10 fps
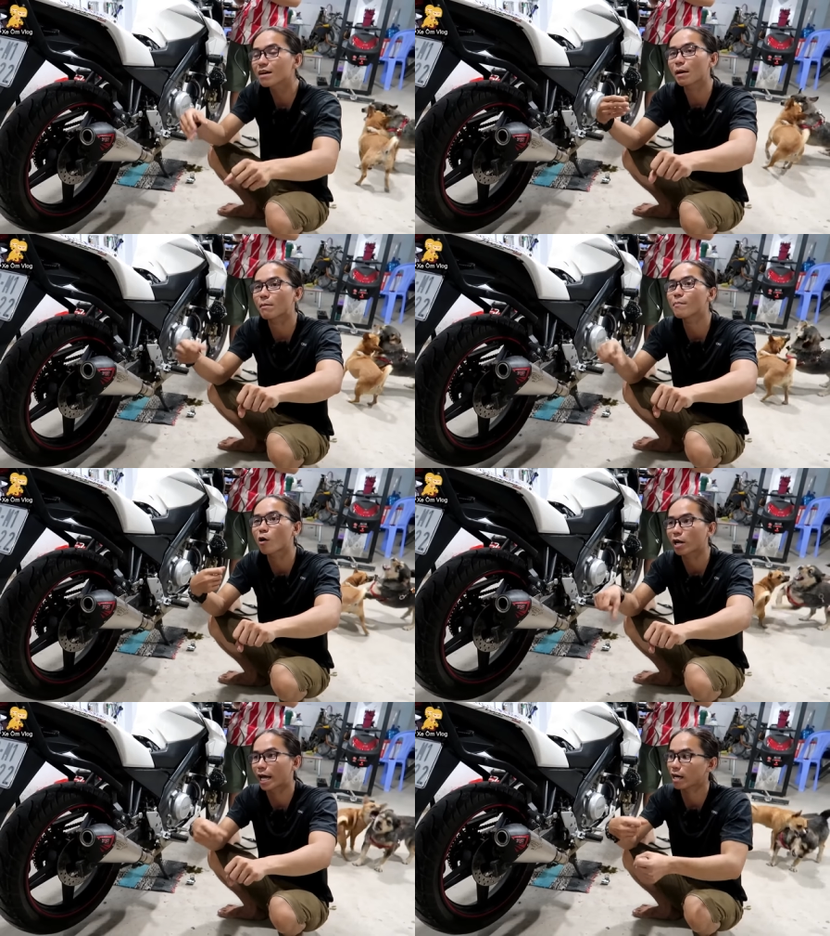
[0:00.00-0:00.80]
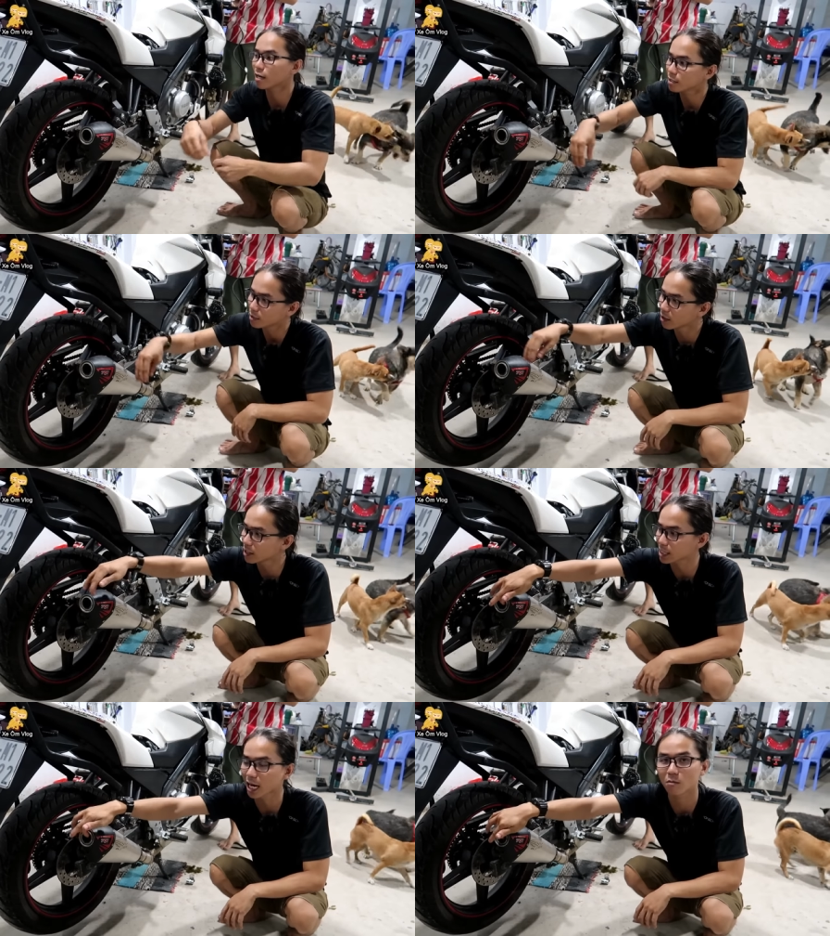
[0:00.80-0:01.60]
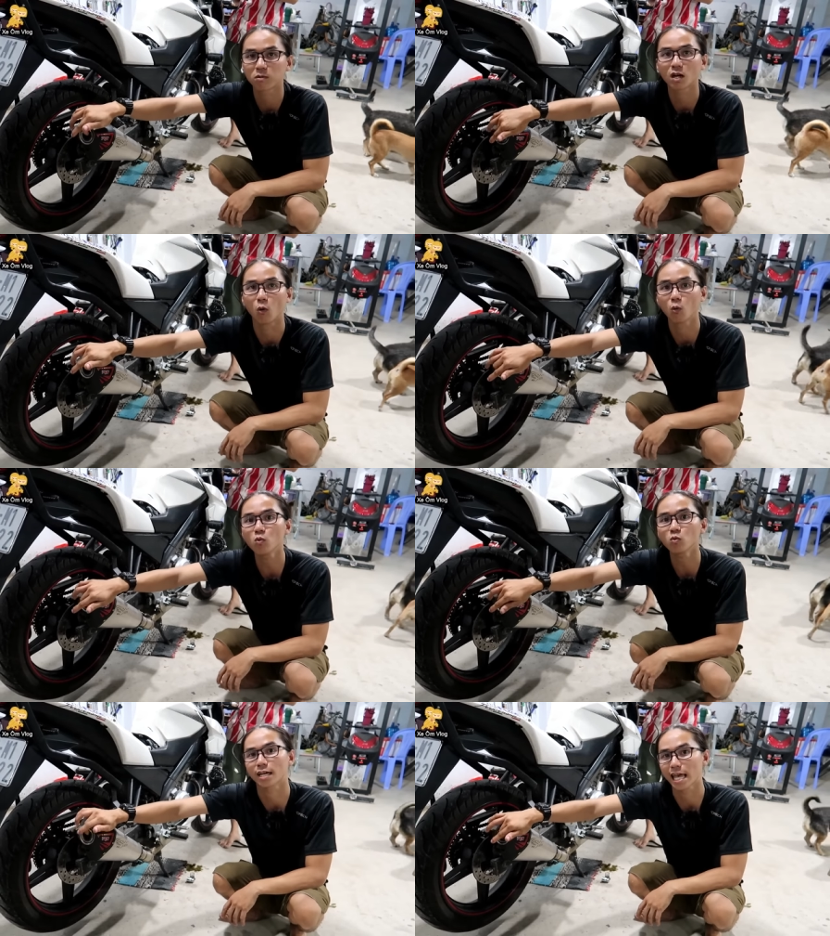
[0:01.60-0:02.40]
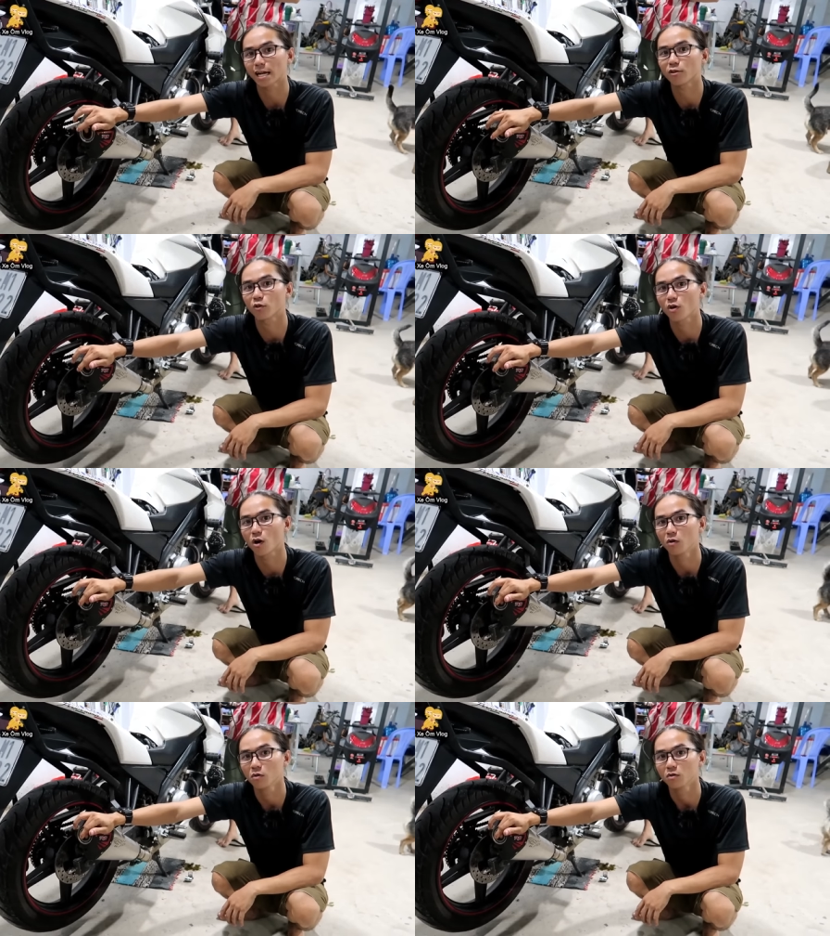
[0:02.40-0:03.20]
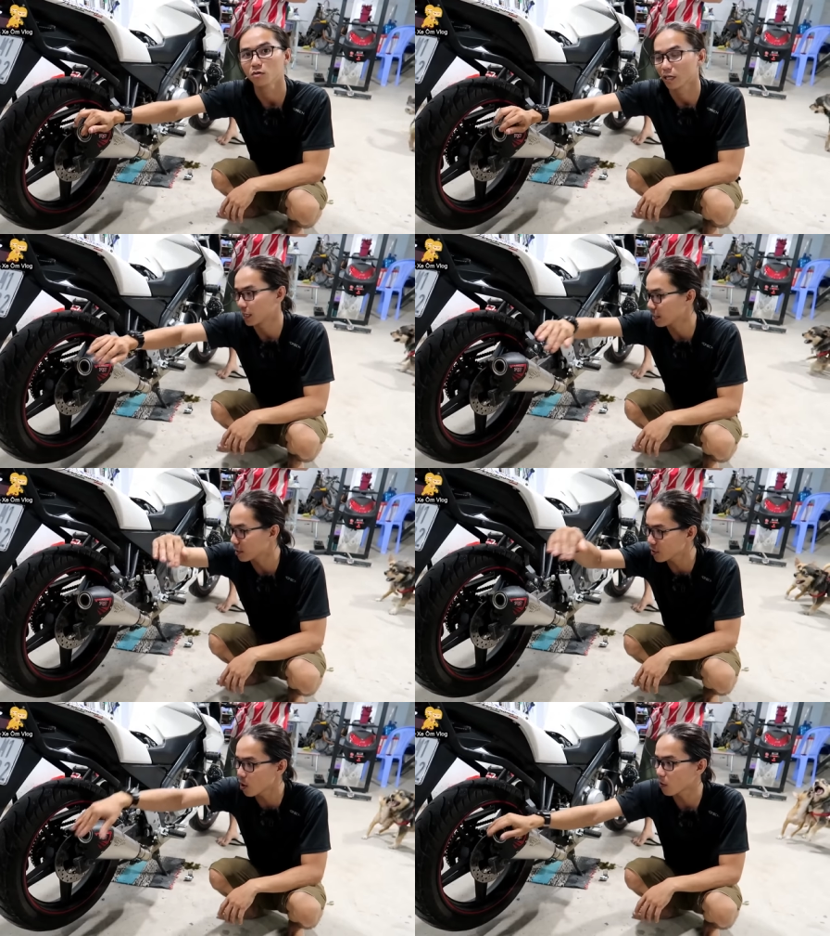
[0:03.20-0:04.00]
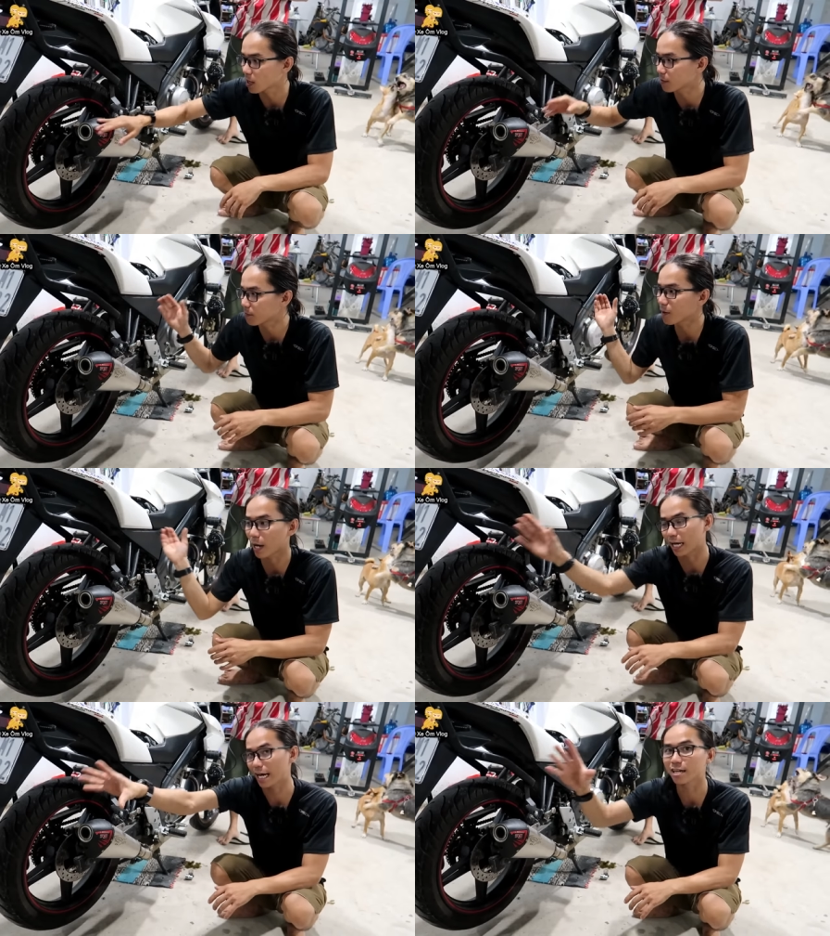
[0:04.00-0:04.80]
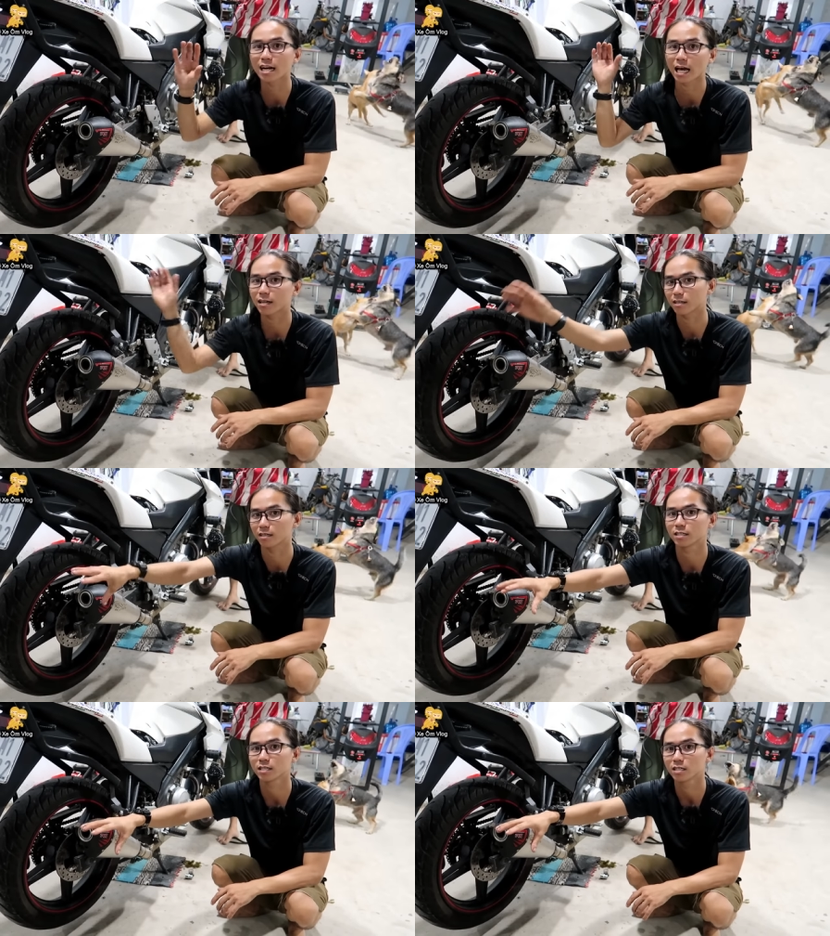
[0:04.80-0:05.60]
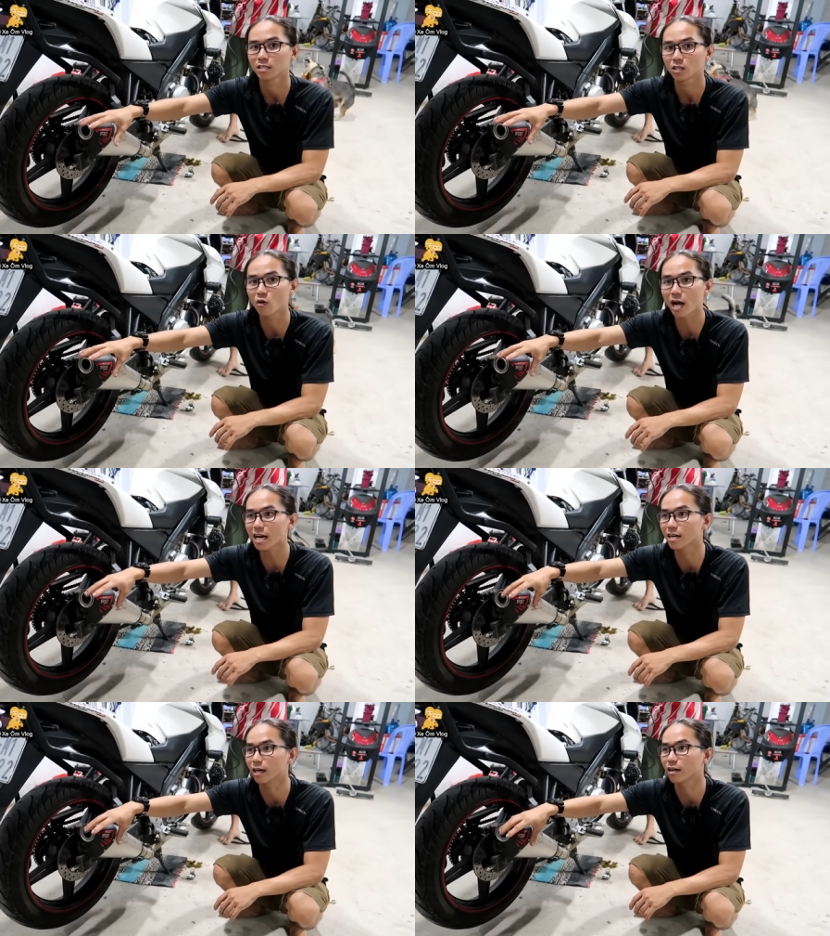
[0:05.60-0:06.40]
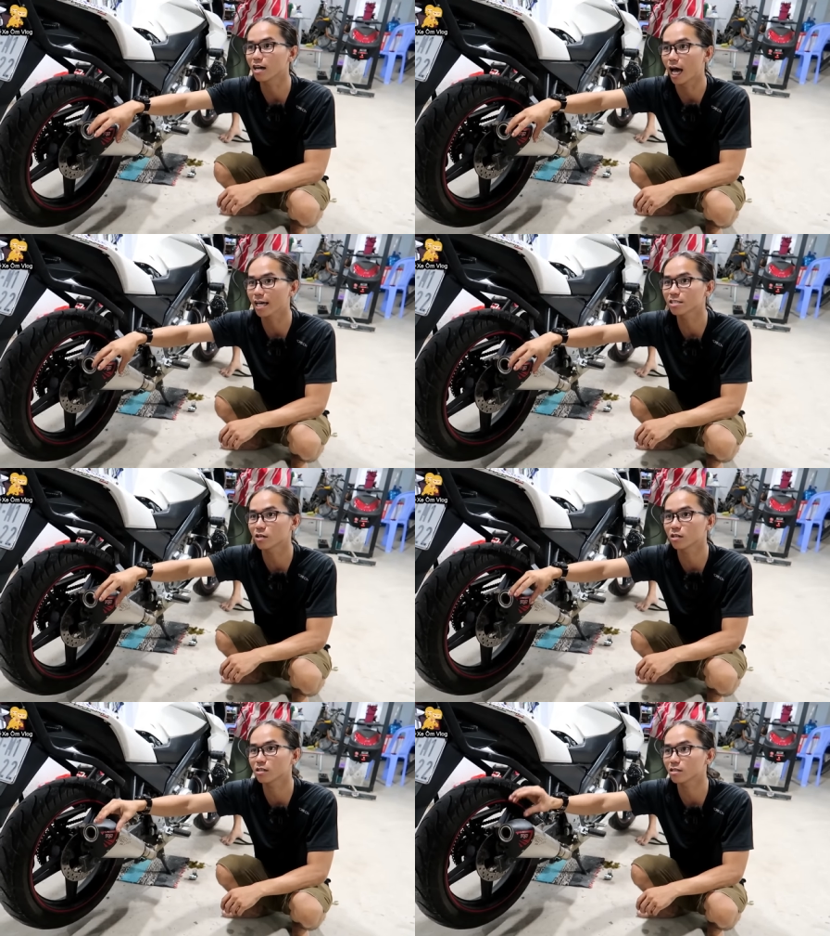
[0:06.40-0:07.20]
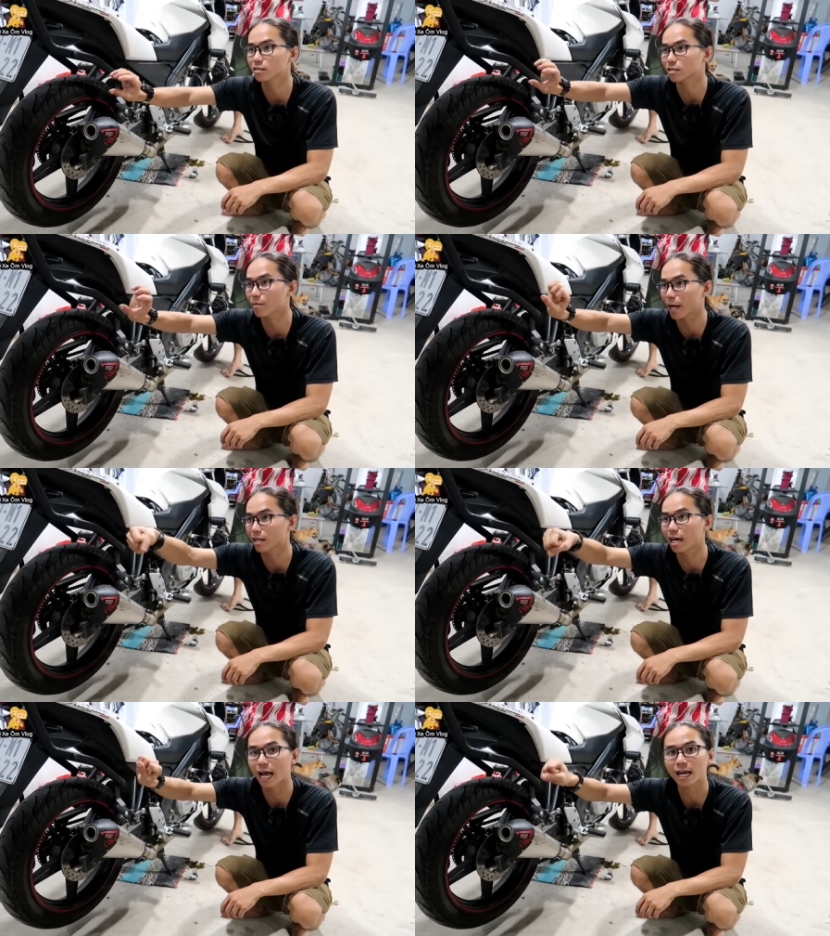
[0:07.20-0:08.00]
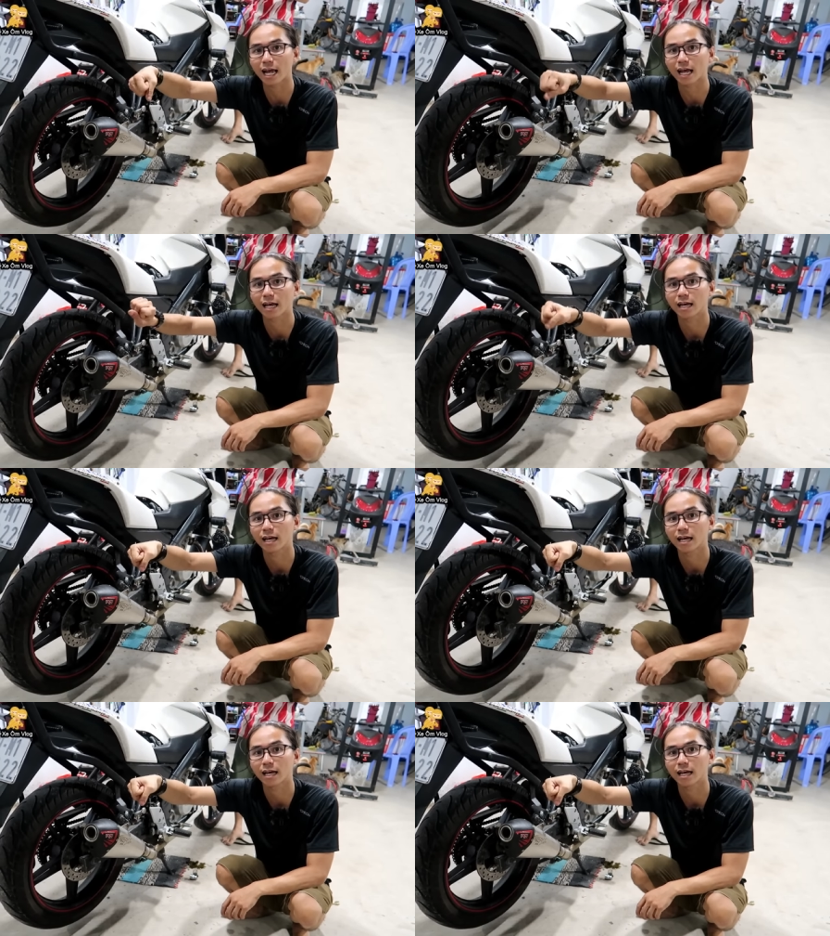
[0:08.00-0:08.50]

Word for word: các bạn bóp con nạc á nước nó sẽ không có đủ thời gian nó chui vô thì nó, nó vô cái là các bạn đẩy nó ra hết rồi cố gắng đừng có để cho nó các bạn đừng hạ ga